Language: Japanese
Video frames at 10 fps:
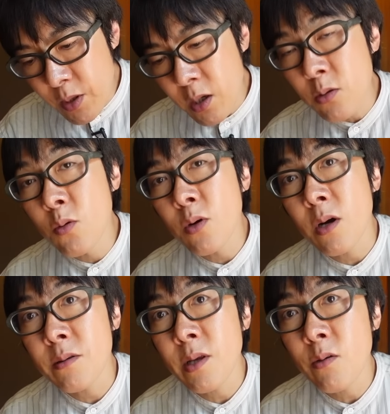味が乗っ
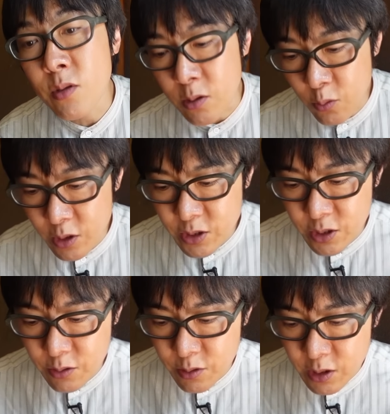かったような
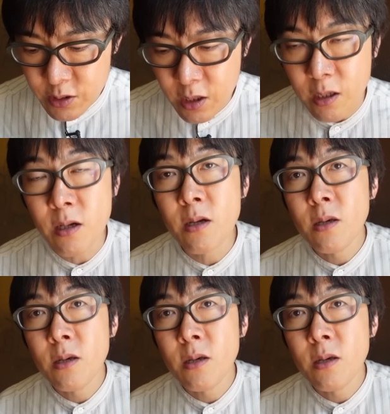ドレッシングでして、